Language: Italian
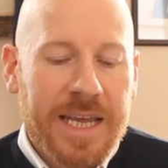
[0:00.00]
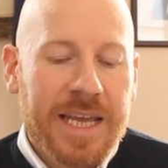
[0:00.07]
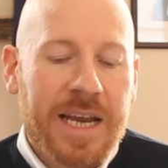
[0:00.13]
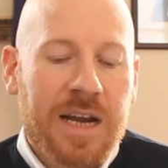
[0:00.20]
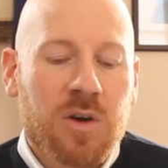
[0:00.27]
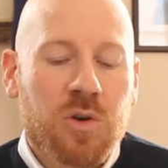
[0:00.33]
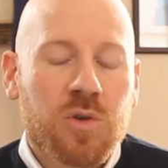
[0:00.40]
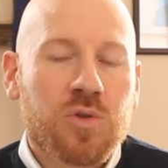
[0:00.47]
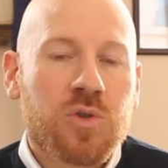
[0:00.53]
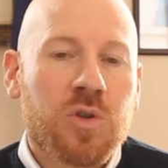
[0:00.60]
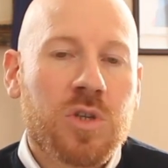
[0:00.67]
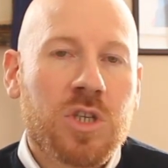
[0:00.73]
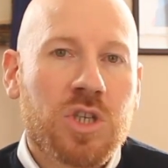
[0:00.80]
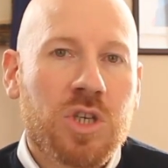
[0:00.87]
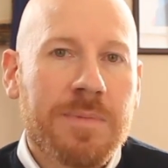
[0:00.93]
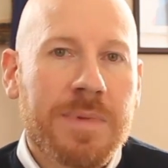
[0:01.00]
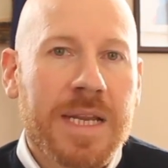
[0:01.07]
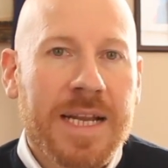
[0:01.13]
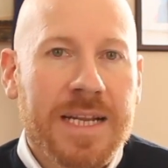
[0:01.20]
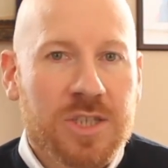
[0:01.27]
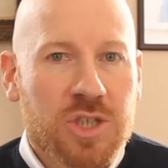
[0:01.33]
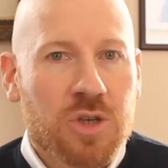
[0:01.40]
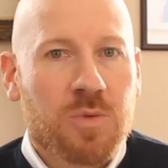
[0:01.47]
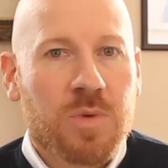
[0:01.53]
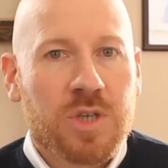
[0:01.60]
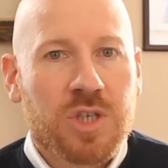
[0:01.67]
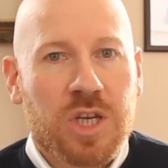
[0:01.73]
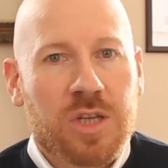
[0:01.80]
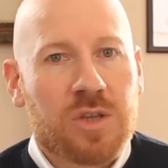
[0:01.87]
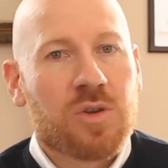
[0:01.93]
erano
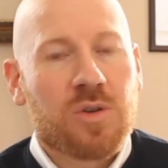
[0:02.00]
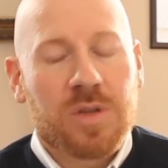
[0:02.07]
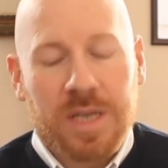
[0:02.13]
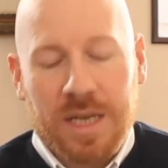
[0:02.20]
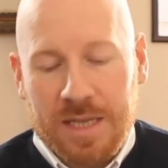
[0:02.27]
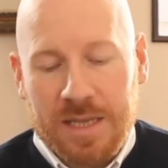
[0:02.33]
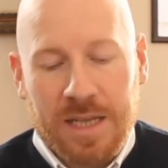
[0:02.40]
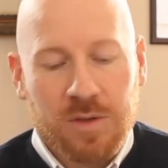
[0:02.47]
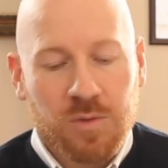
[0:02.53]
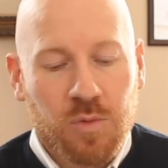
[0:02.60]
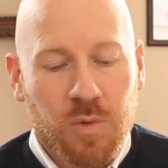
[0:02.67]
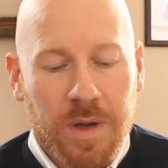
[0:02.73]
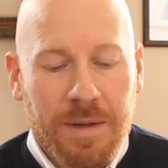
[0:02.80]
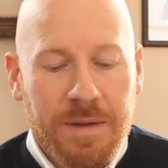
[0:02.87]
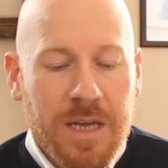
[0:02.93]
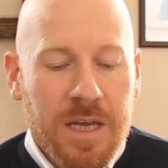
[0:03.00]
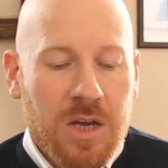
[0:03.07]
12.532.